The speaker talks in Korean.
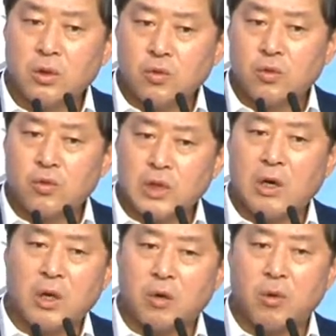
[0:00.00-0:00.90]
육군
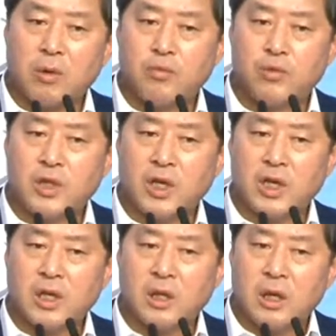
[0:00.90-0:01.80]
상원학교의 부지에
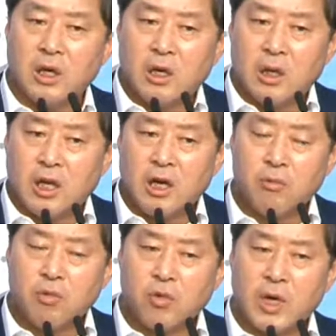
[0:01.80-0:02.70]
대한
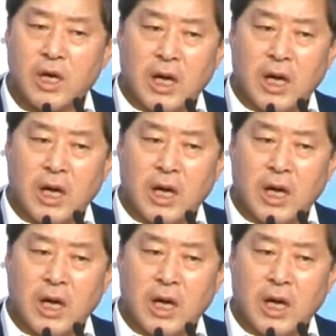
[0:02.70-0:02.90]
대한민국의